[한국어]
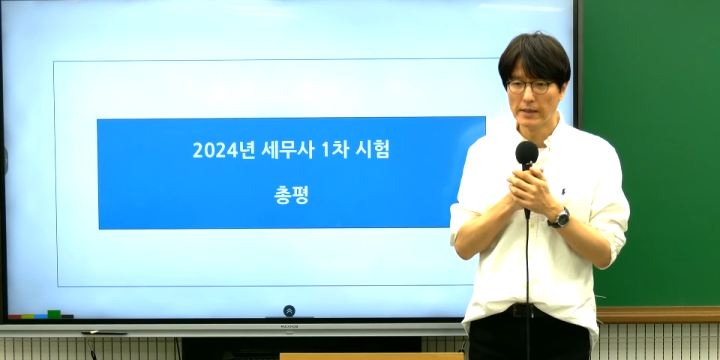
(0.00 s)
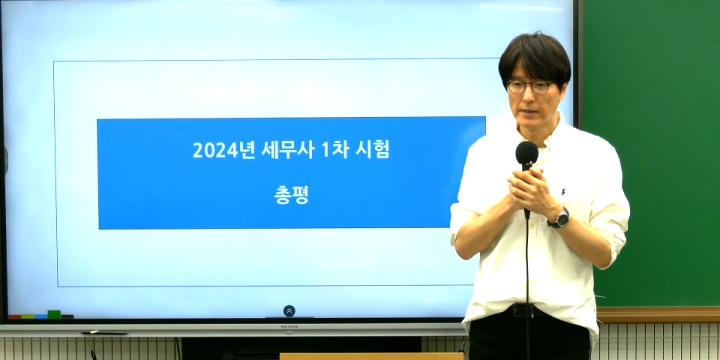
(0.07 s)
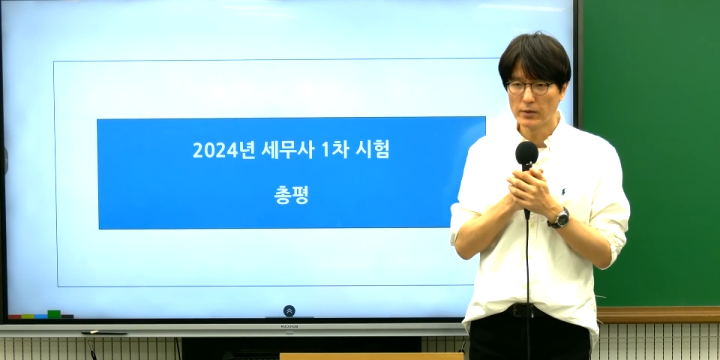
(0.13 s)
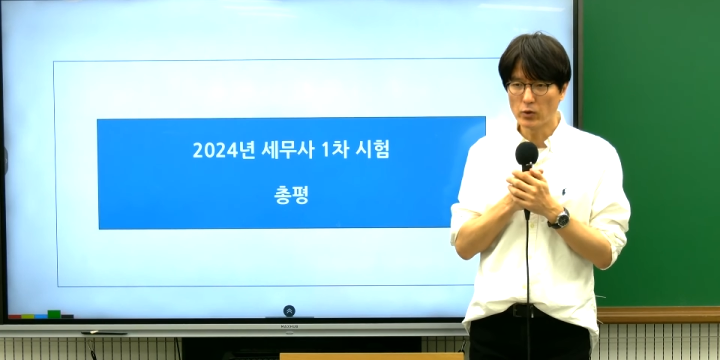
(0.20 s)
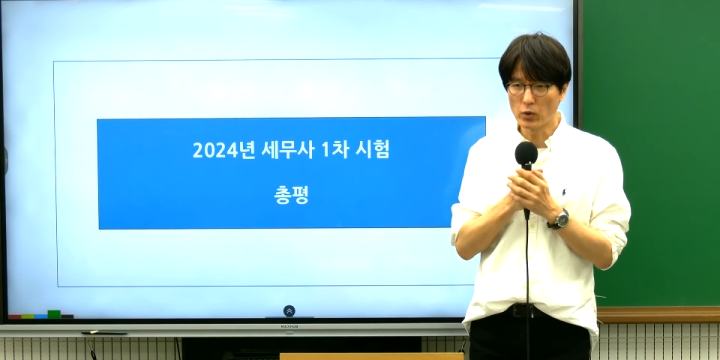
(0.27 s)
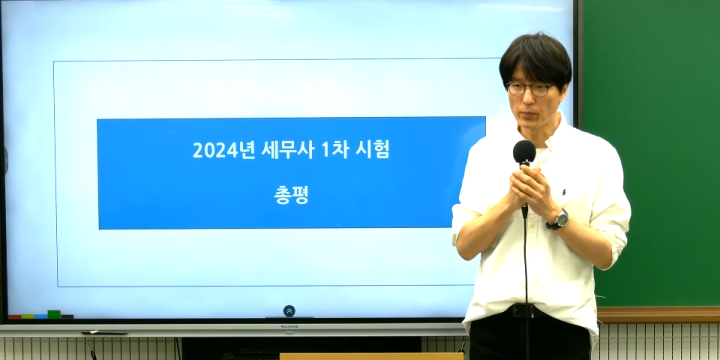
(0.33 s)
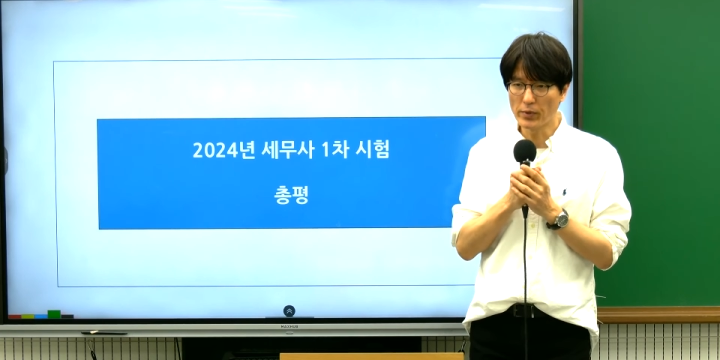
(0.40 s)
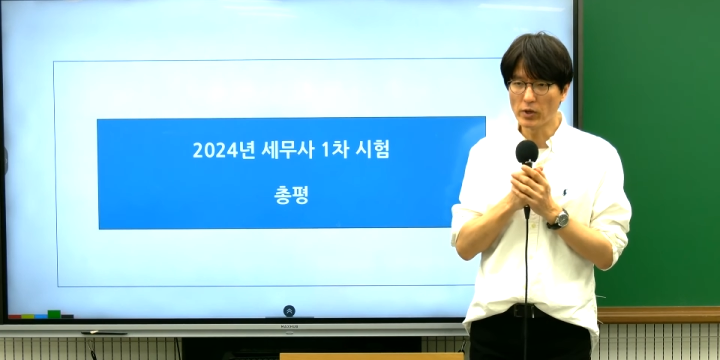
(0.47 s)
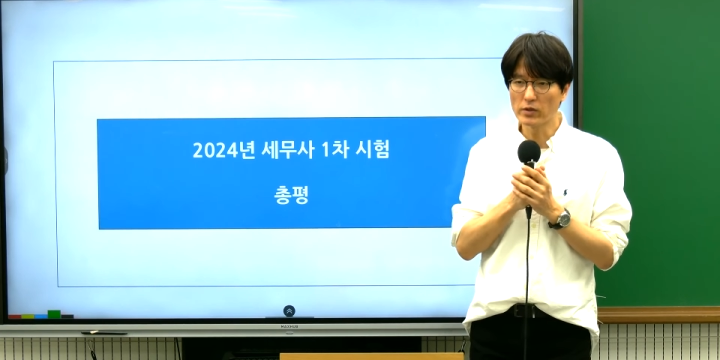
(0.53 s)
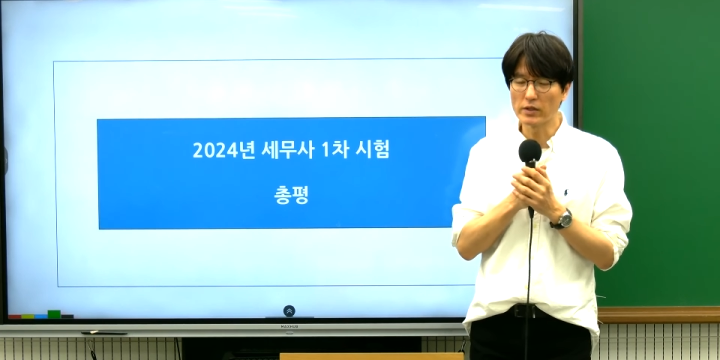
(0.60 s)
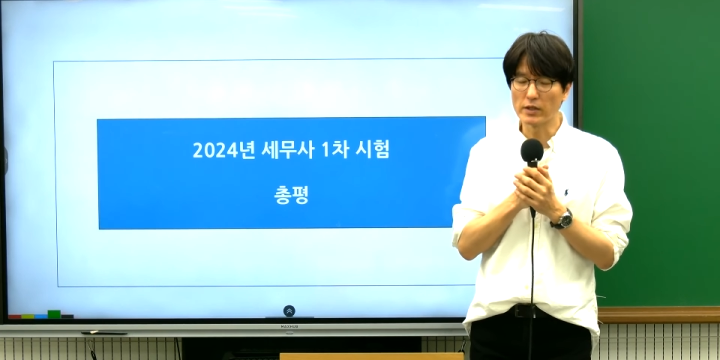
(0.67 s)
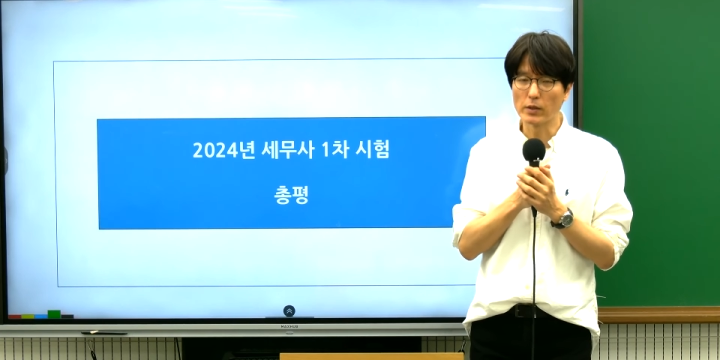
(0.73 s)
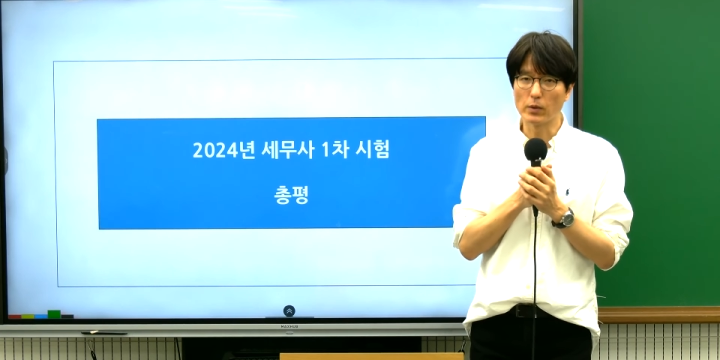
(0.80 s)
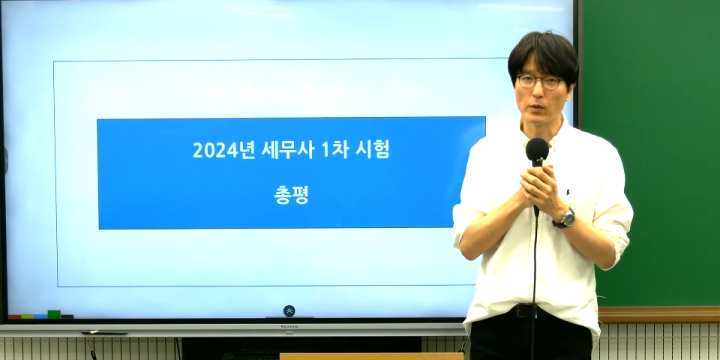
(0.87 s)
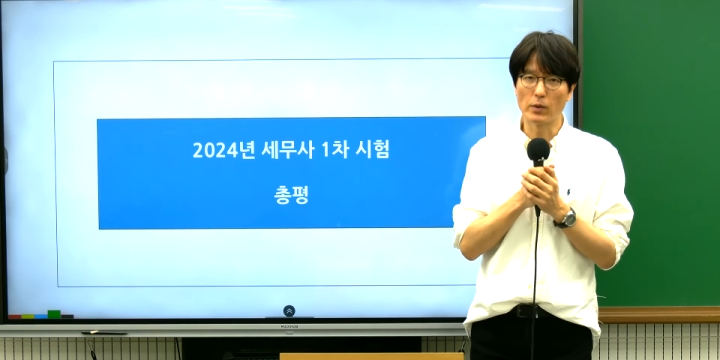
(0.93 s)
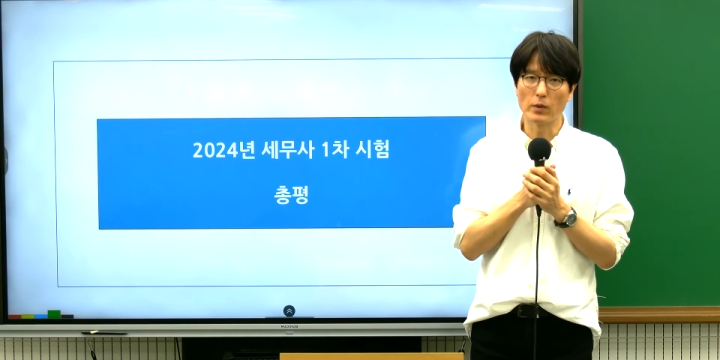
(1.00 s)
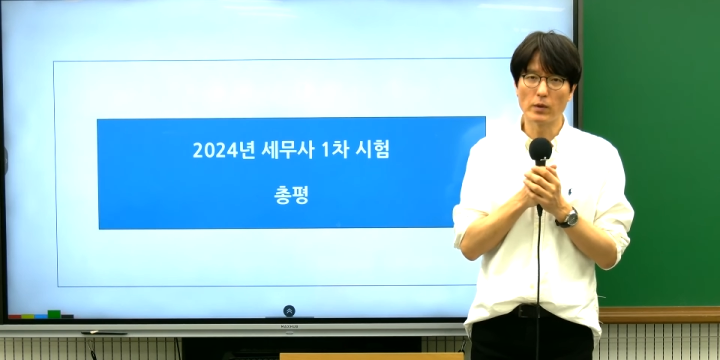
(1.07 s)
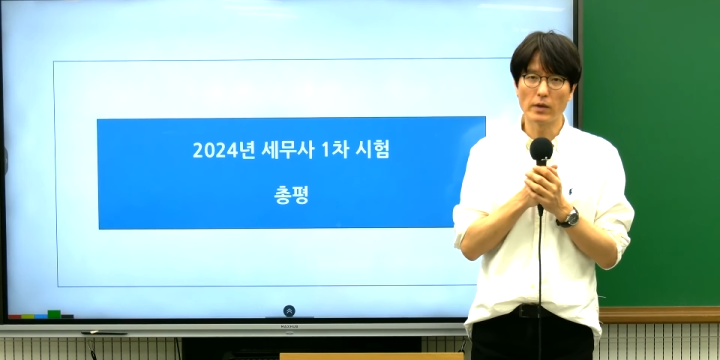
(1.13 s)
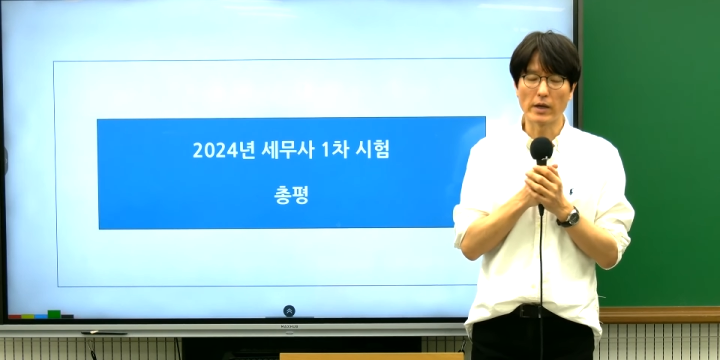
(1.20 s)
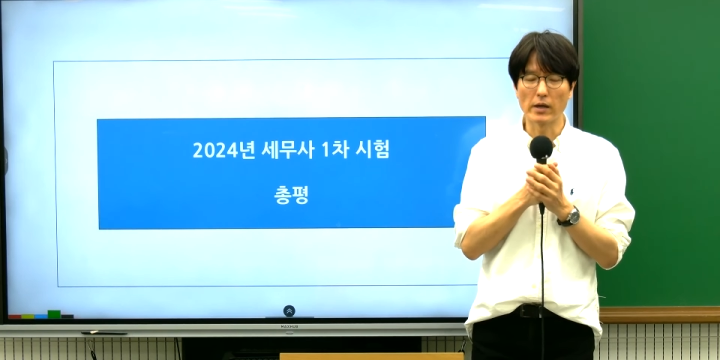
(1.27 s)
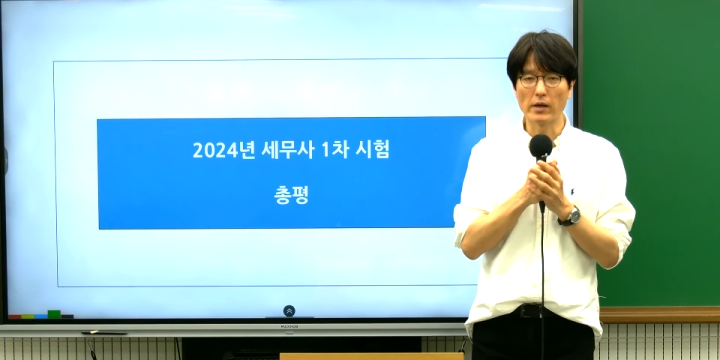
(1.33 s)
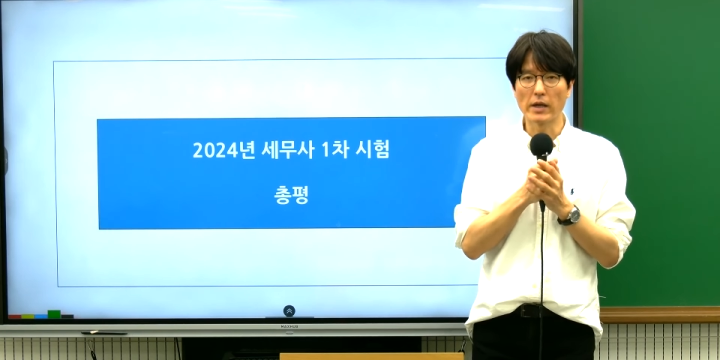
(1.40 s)
총평
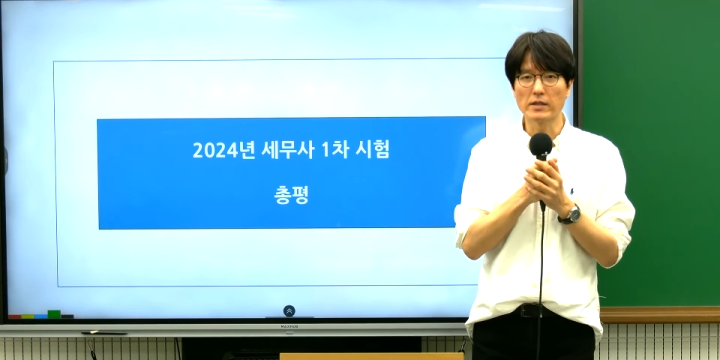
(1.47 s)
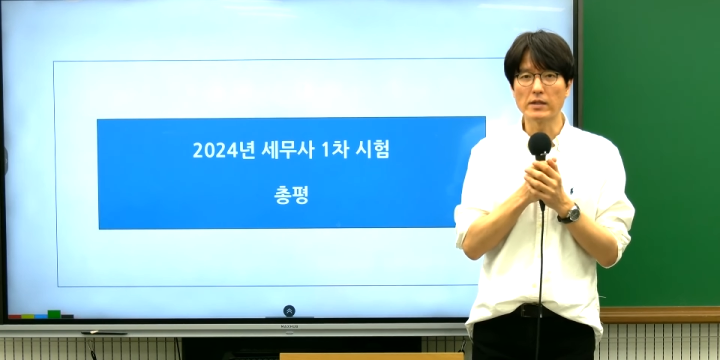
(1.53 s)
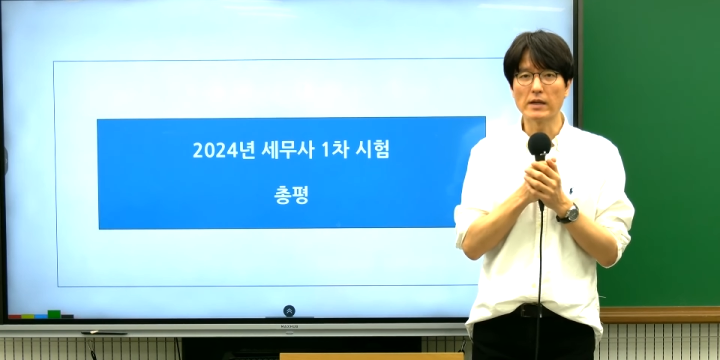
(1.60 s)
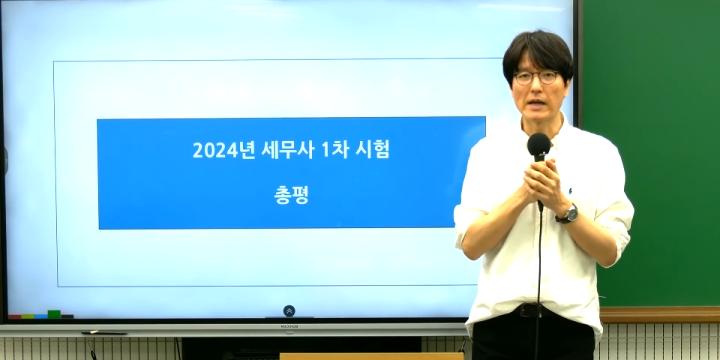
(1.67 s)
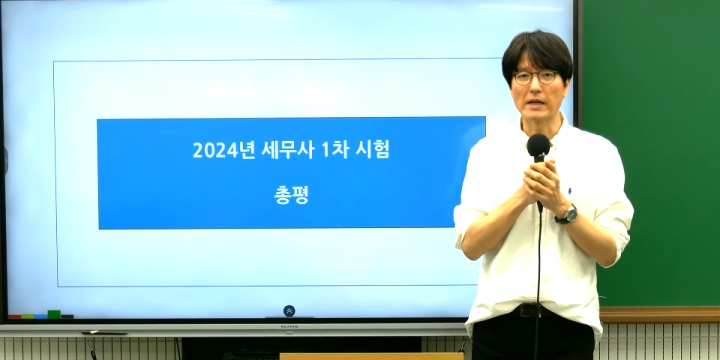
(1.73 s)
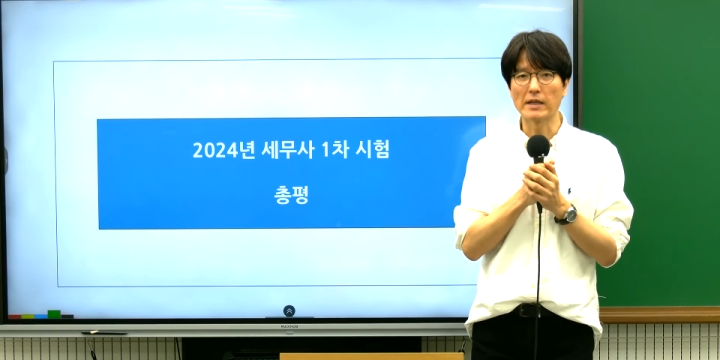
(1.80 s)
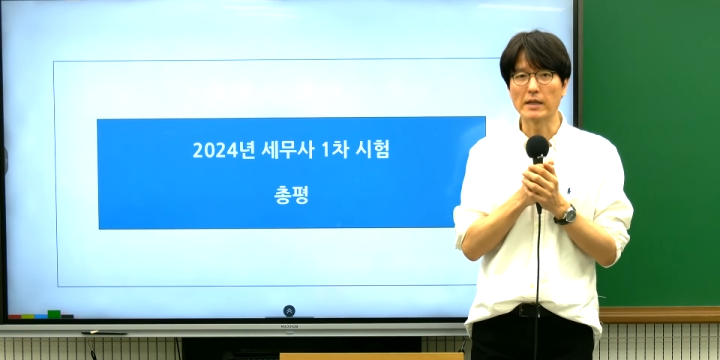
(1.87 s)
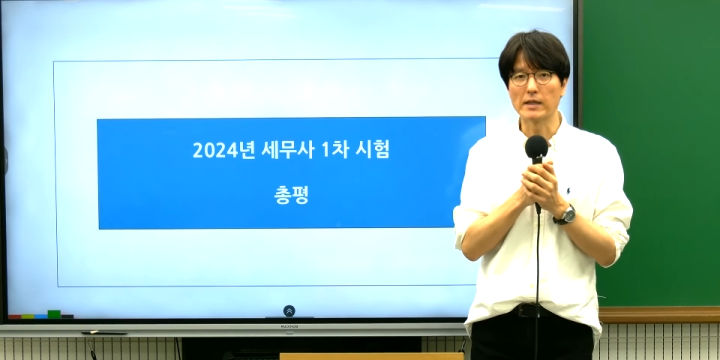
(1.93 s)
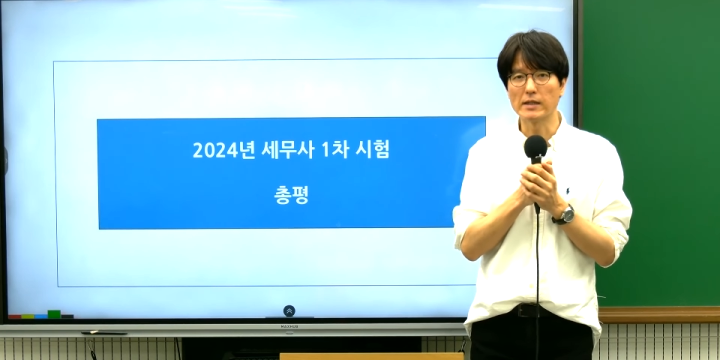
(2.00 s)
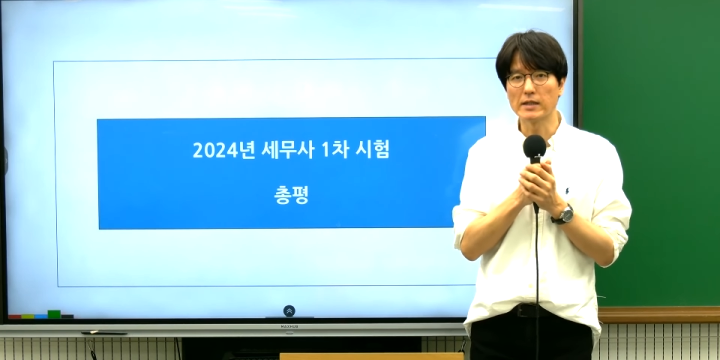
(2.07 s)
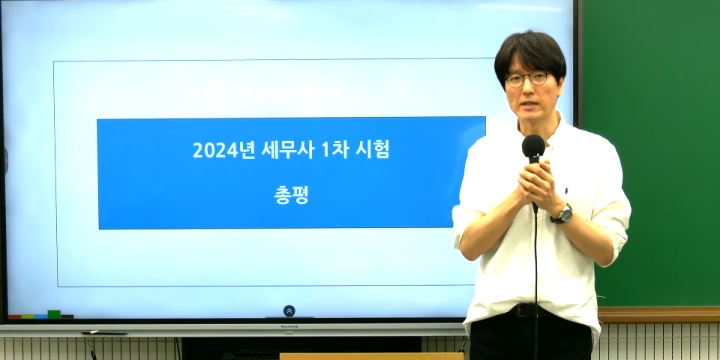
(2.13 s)
그리고 해설 강의를